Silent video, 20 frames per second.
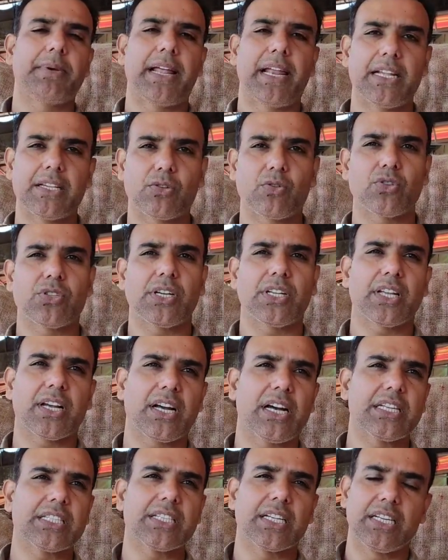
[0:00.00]
बैलेंस कुछ ज्यादा
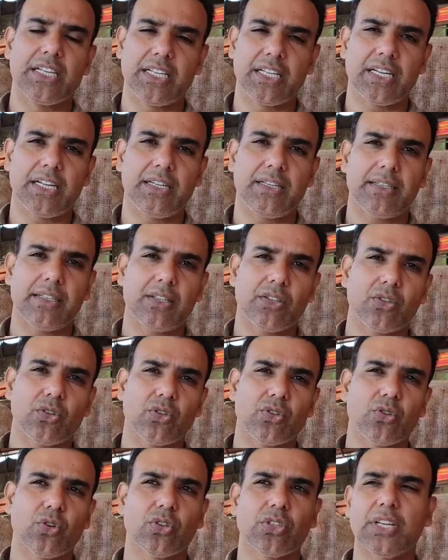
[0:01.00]
खास चल नहीं
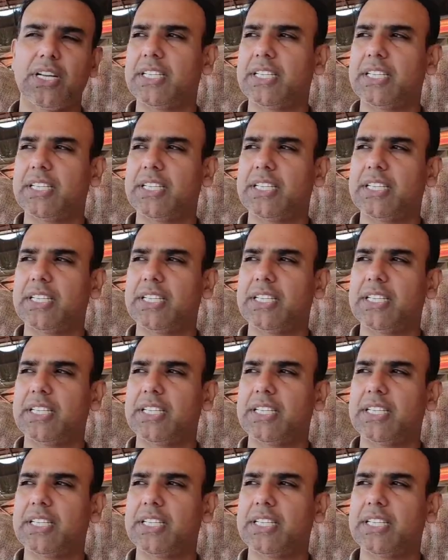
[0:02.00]
रहा जो अच्छा।